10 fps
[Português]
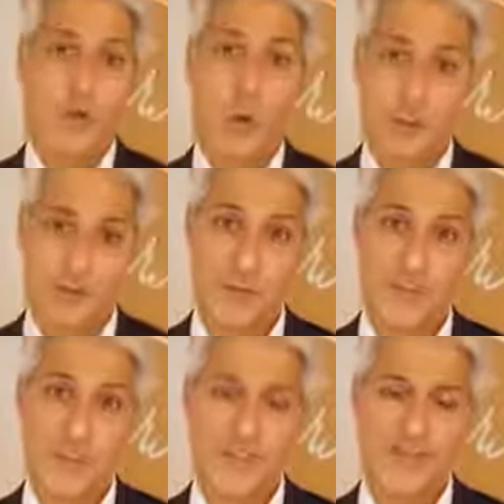Como se
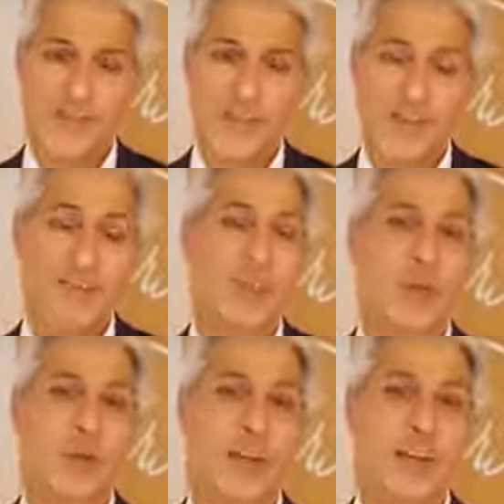vê, essa
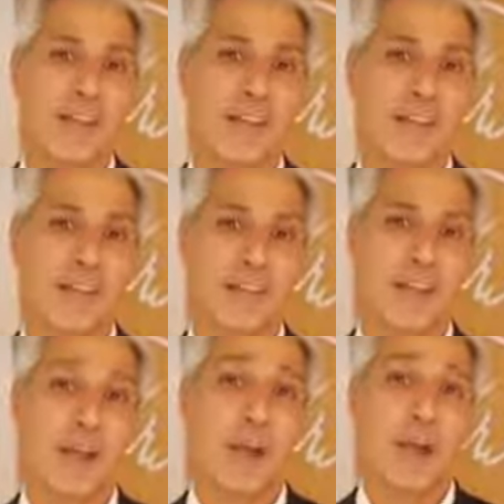mudança
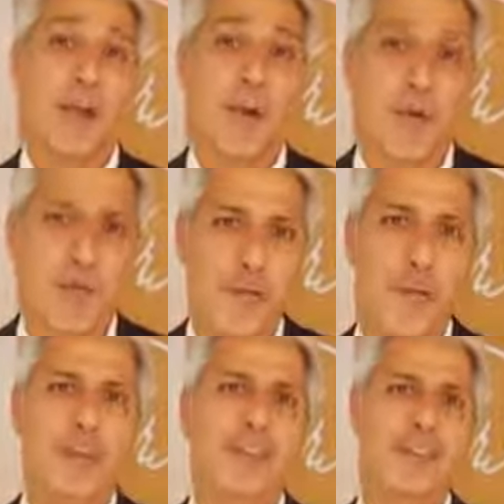é uma
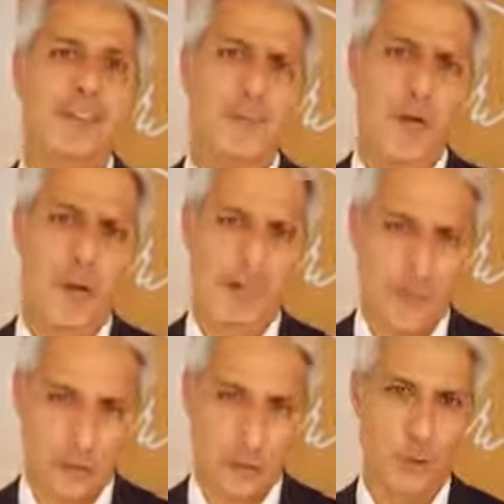profunda
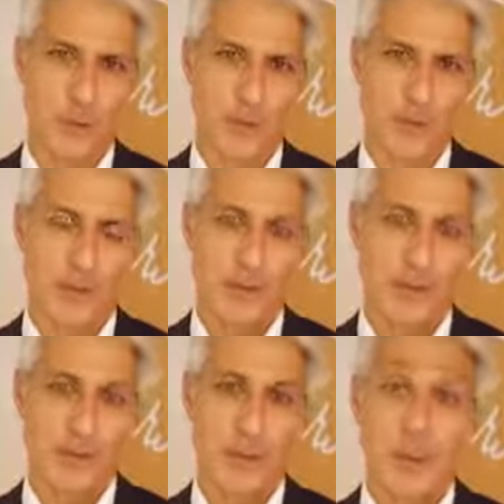transformação estrutural.
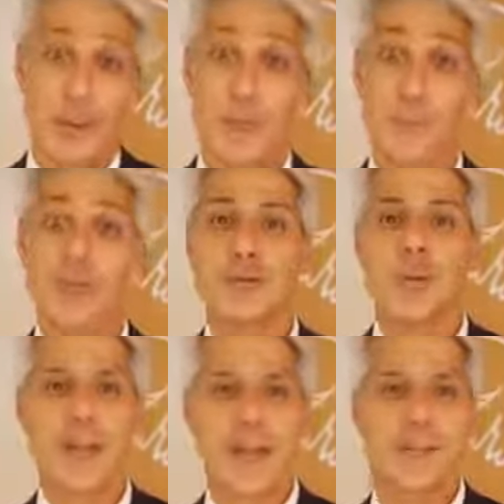E para
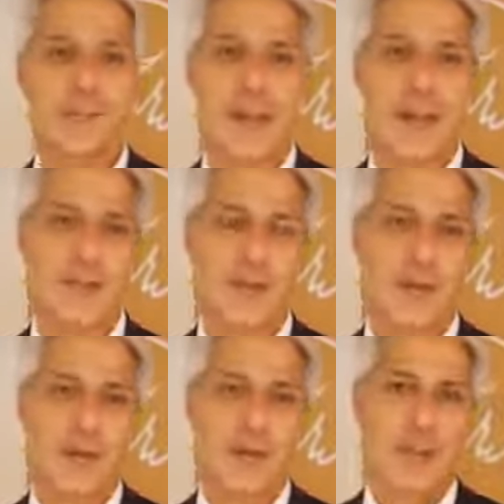torná-la viável,
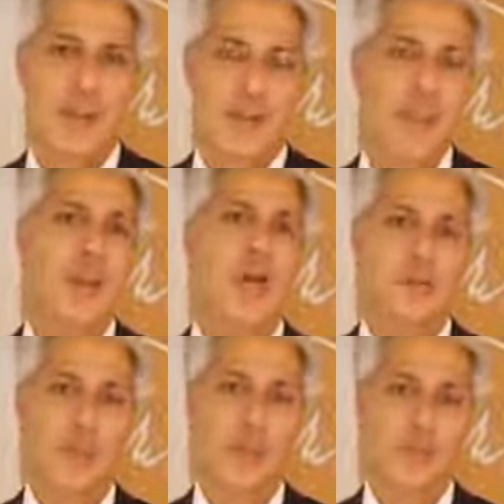é que nós do
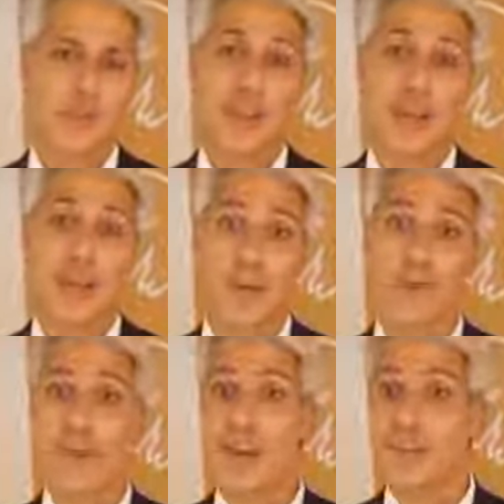PSB queremos
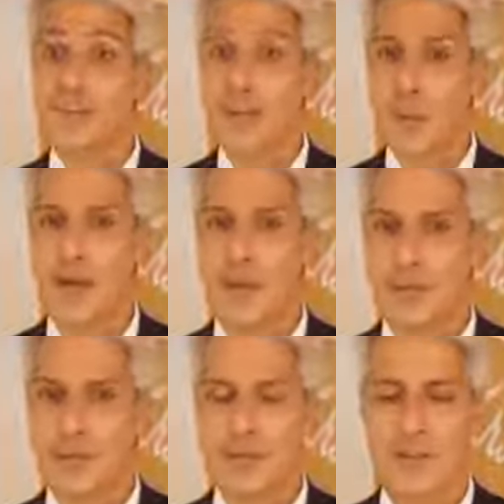oferecer ao
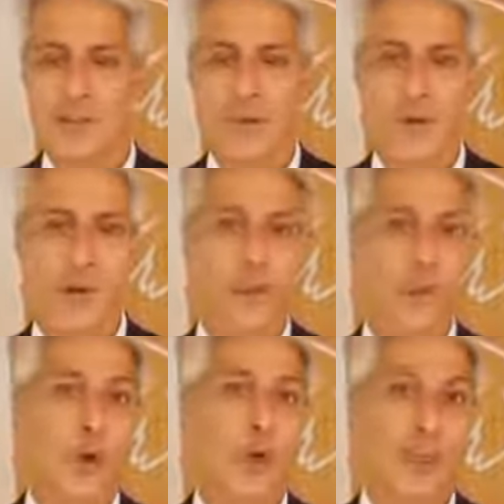país um
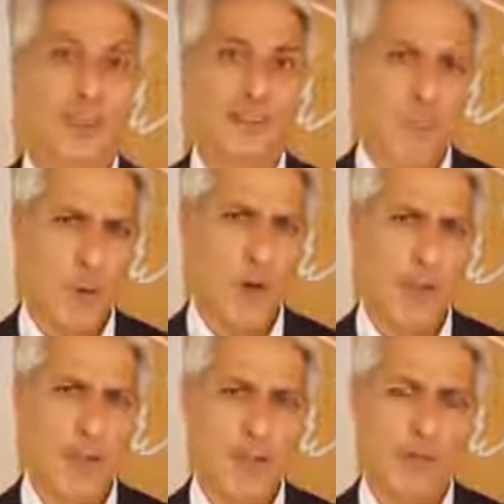programa
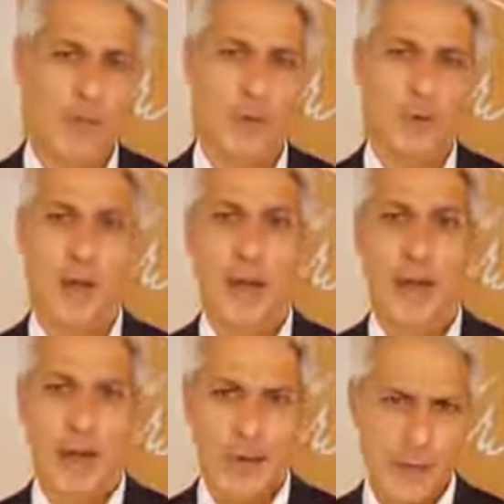democrático,
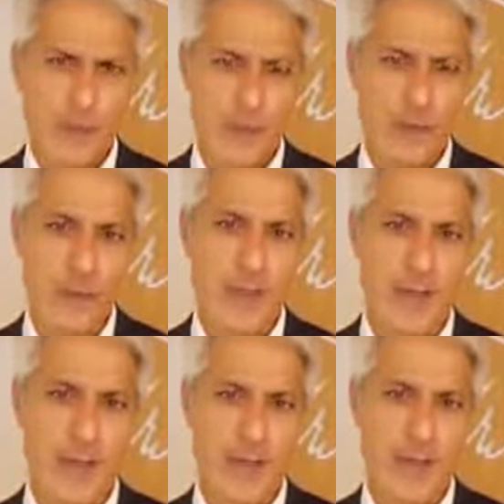
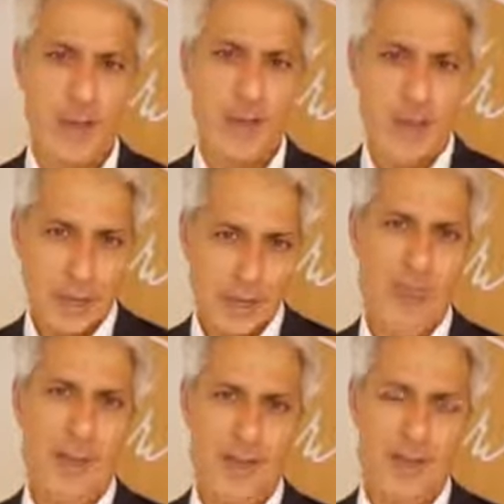revolucionário e
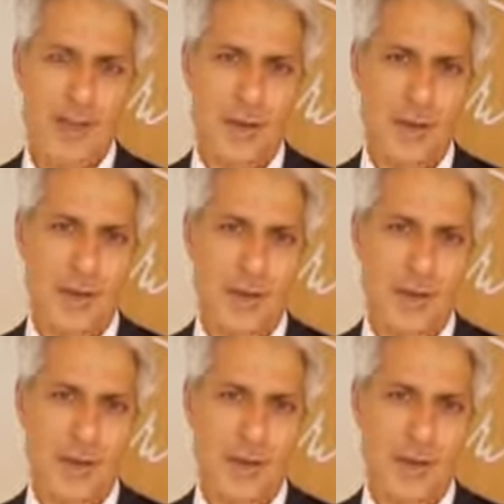igualitário,